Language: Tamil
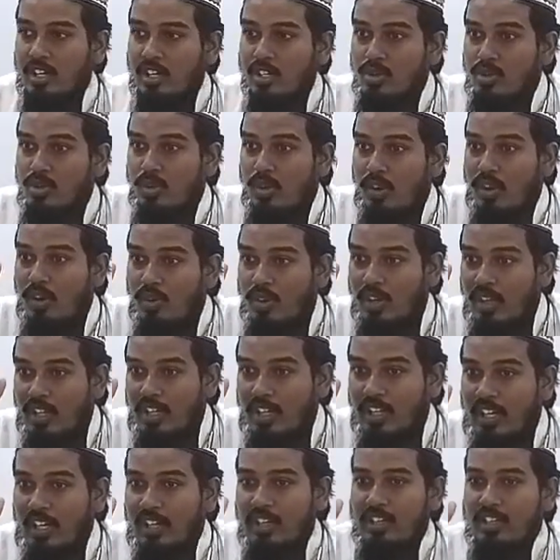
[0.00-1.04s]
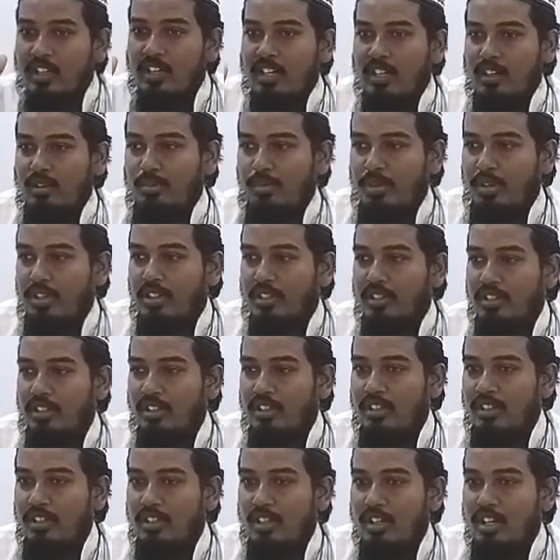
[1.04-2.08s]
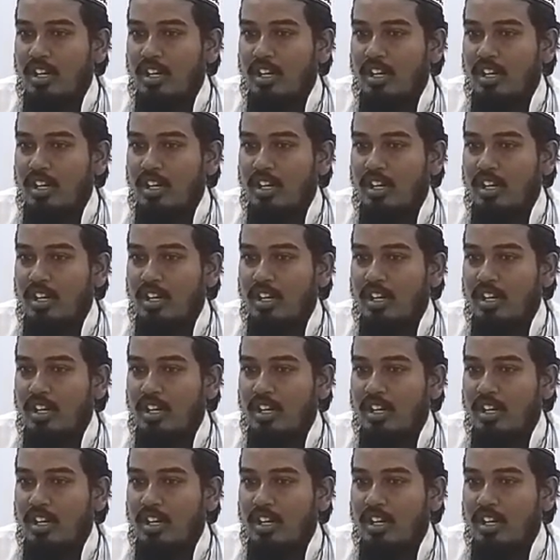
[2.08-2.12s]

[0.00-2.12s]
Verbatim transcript: ரசூல்லாவுடைய கண்கள் எப்படி இருந்தது